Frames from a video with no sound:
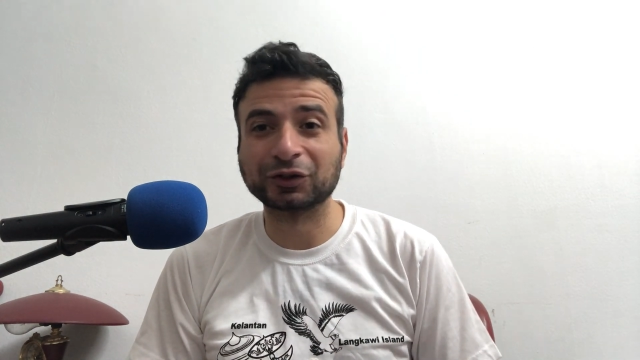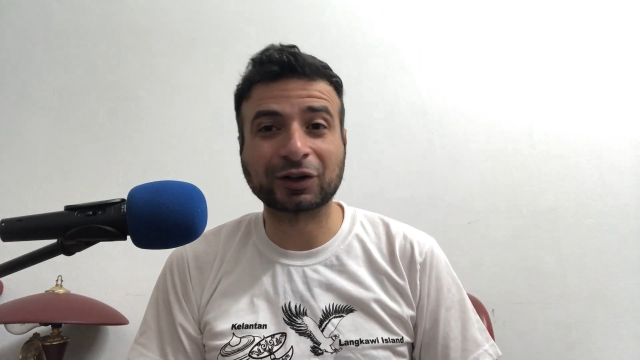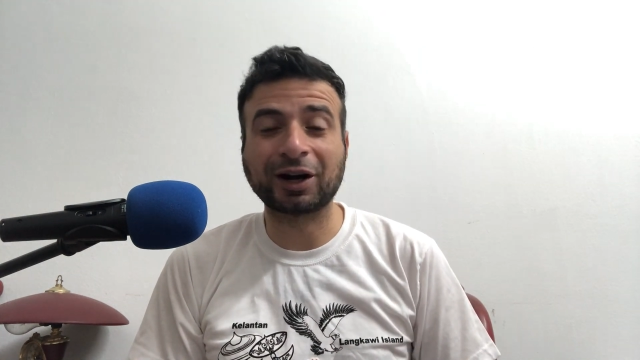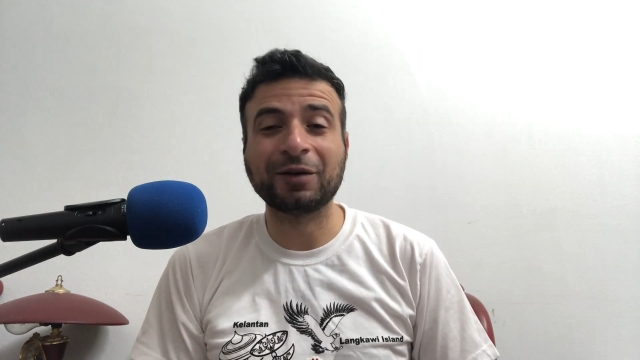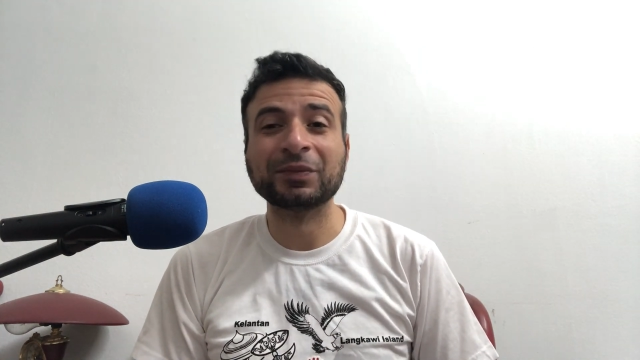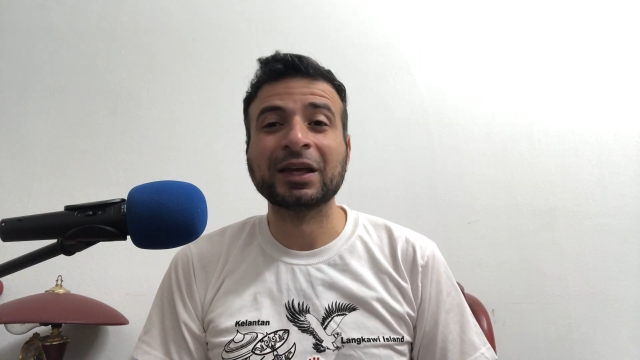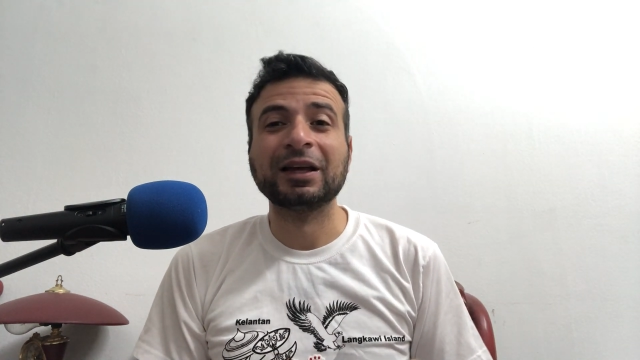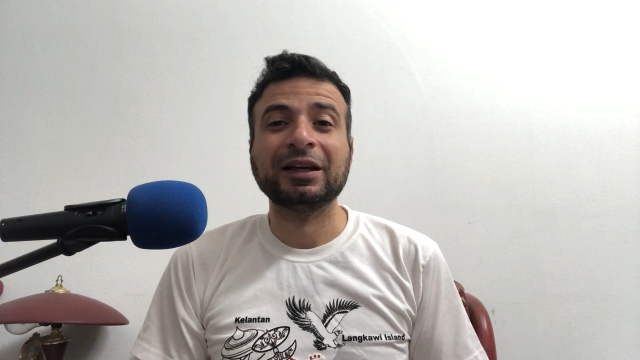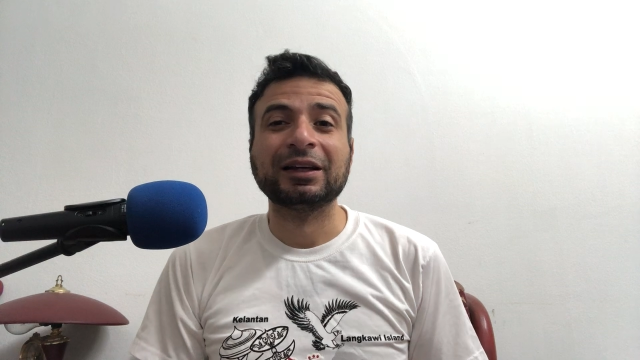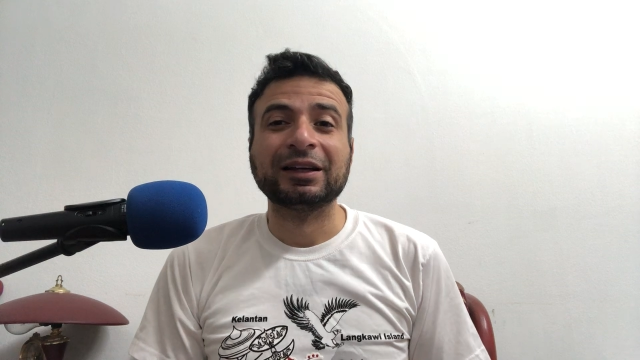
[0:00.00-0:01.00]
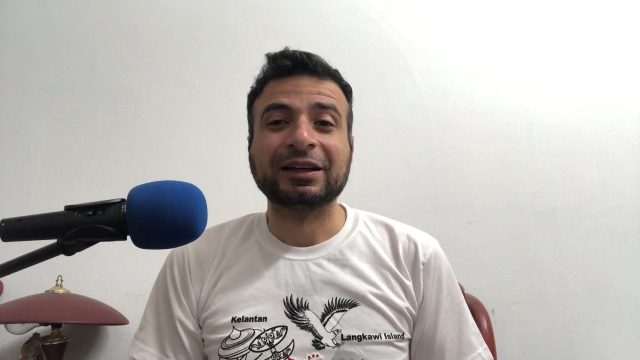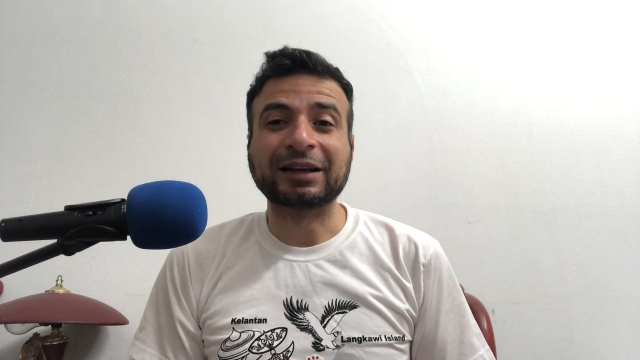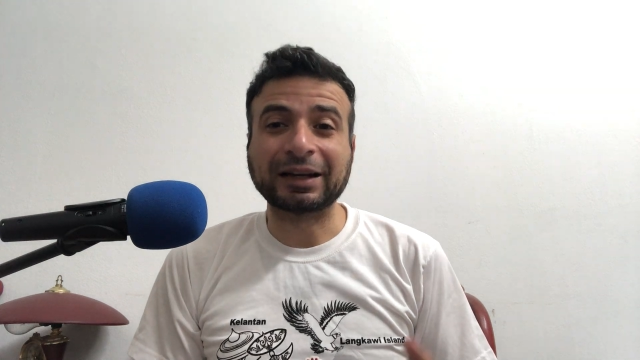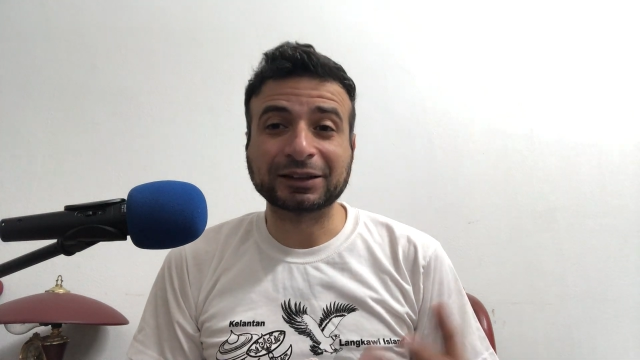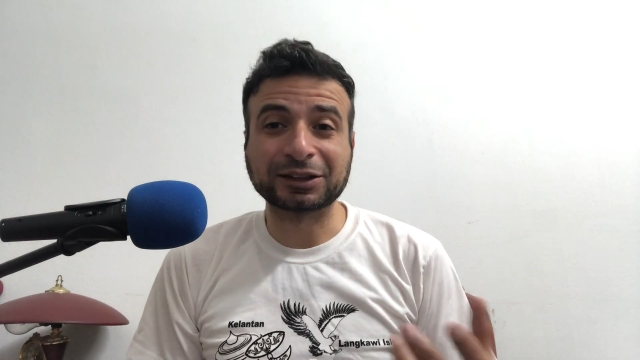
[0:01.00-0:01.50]
صراحة
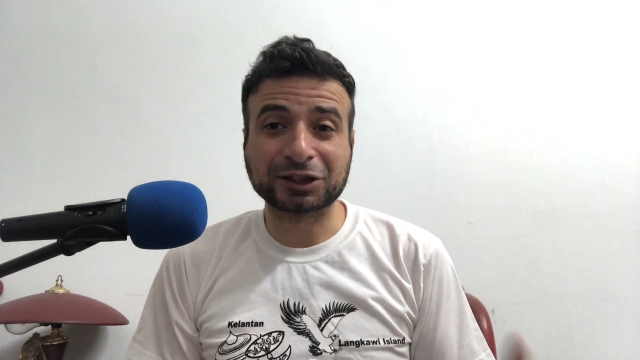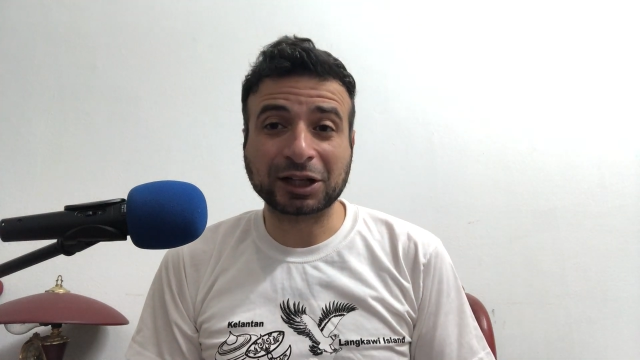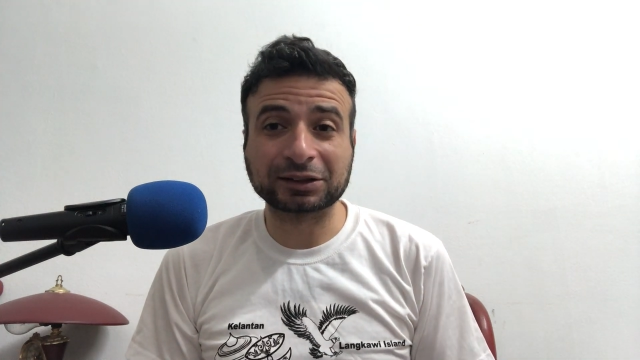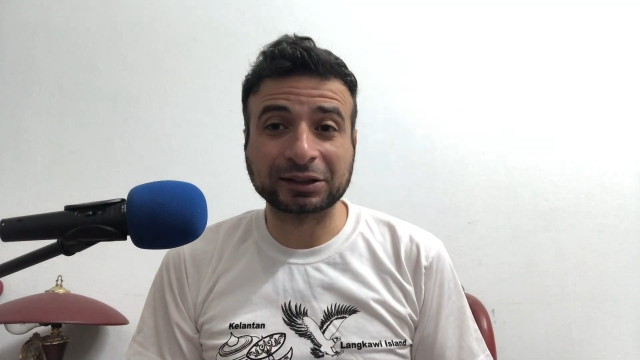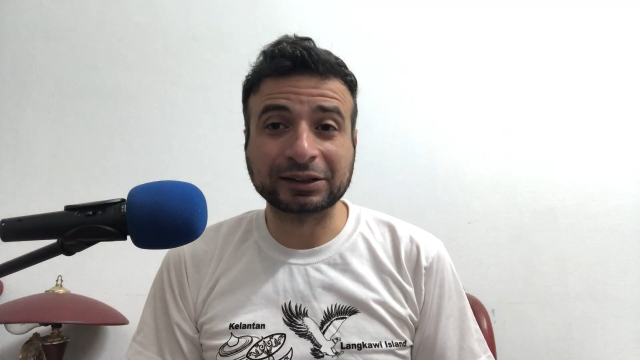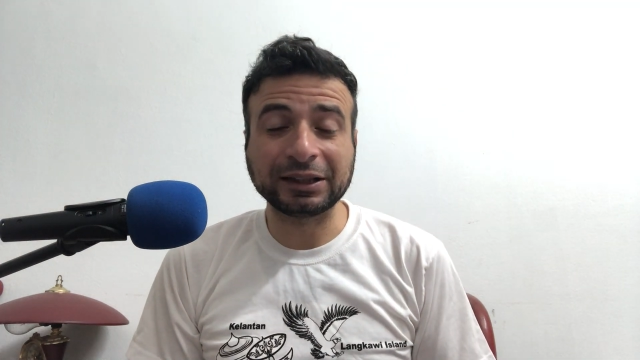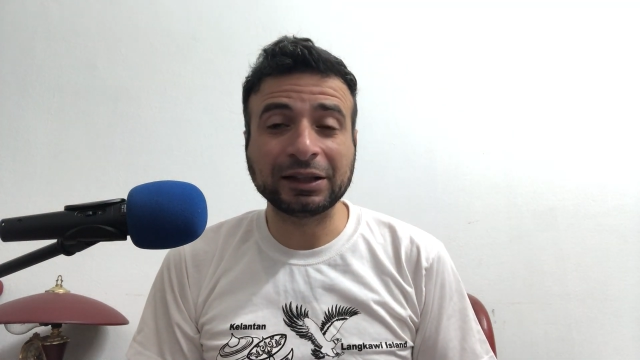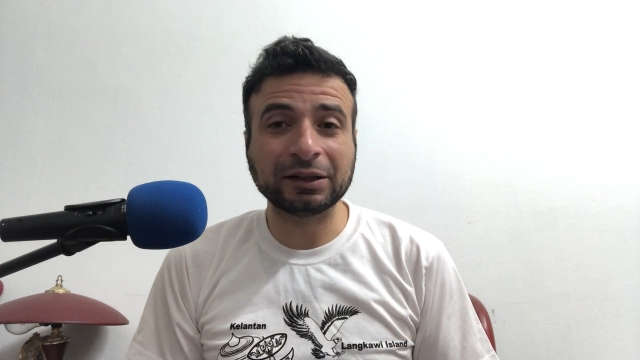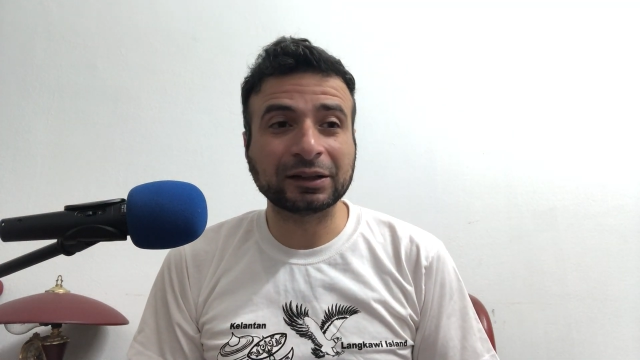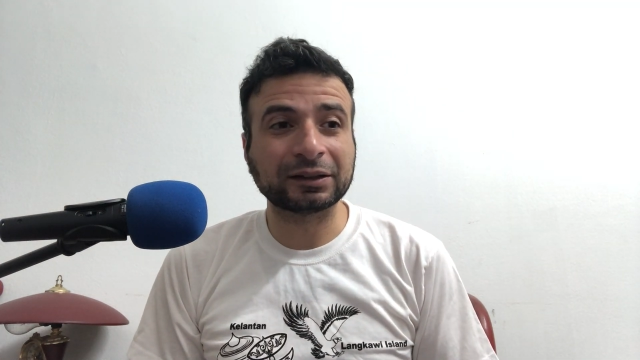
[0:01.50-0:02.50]
رحلات التشارتر دي